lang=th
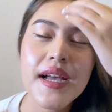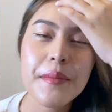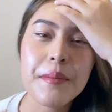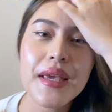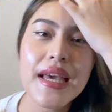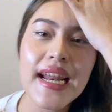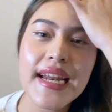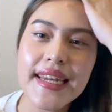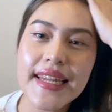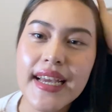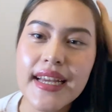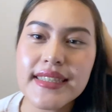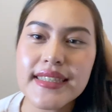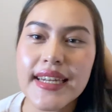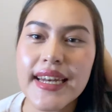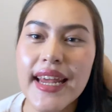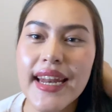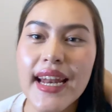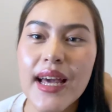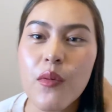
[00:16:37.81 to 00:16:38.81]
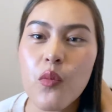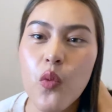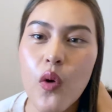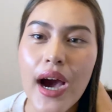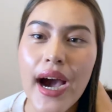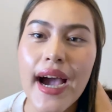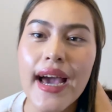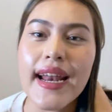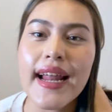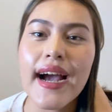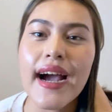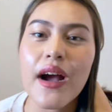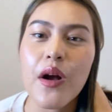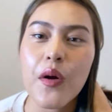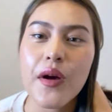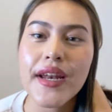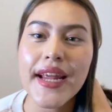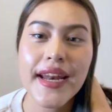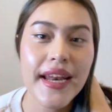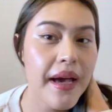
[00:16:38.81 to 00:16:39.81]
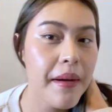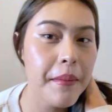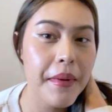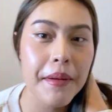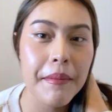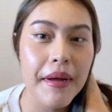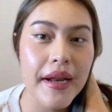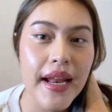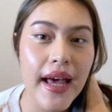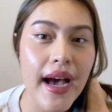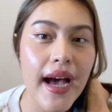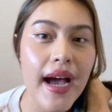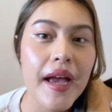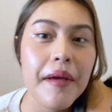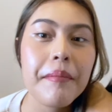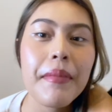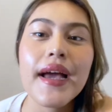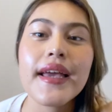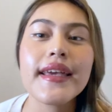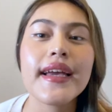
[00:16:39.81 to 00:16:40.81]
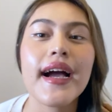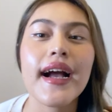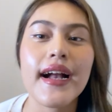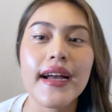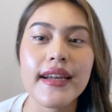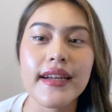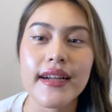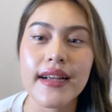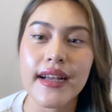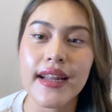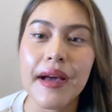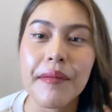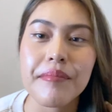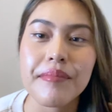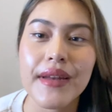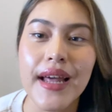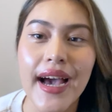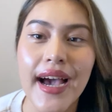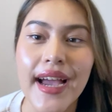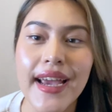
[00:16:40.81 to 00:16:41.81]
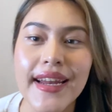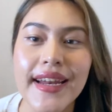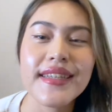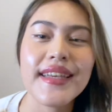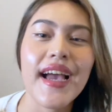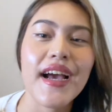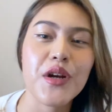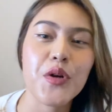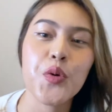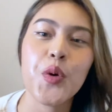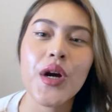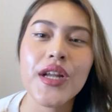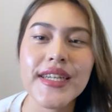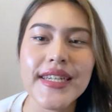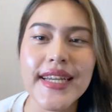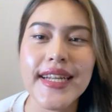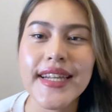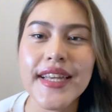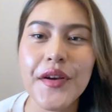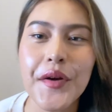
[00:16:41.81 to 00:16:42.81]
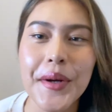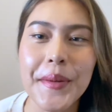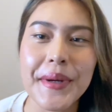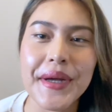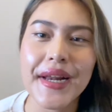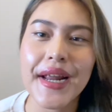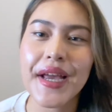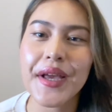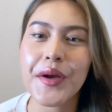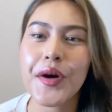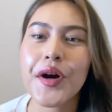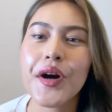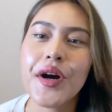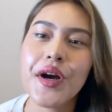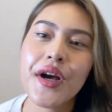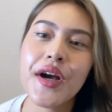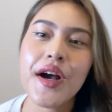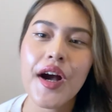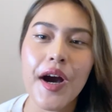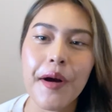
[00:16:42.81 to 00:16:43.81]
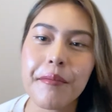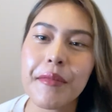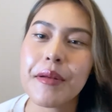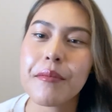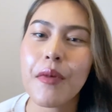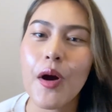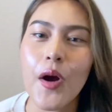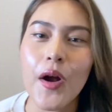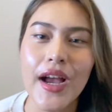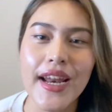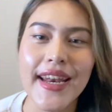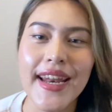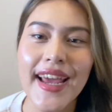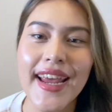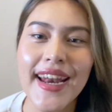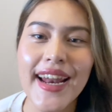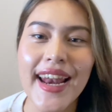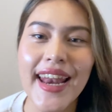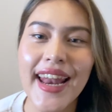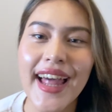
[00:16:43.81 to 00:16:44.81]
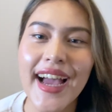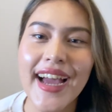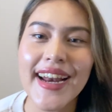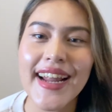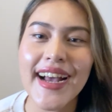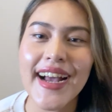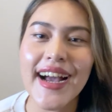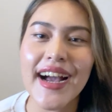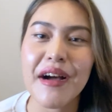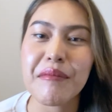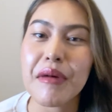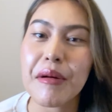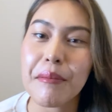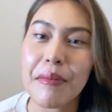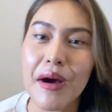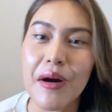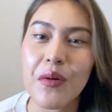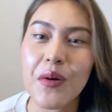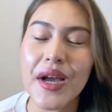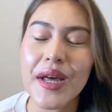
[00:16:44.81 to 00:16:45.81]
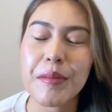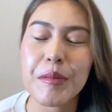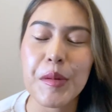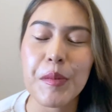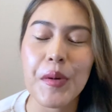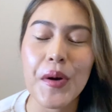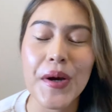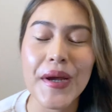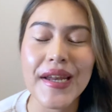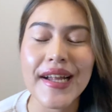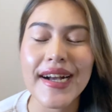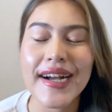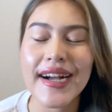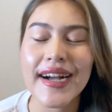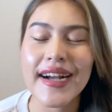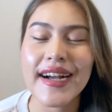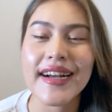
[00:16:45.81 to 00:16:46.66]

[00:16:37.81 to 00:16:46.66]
มีอะไรที่อยากจะแนะนำวานะคะก็แนะนำกันมาได้ป้ายยากันกลับได้นะอยากดูคอนเทนต์เกี่ยวกับอะไรก็คอมเมนต์บอกกันได้ด้านล่างนะคะมาเมาส์กันบ่อยๆนะคะ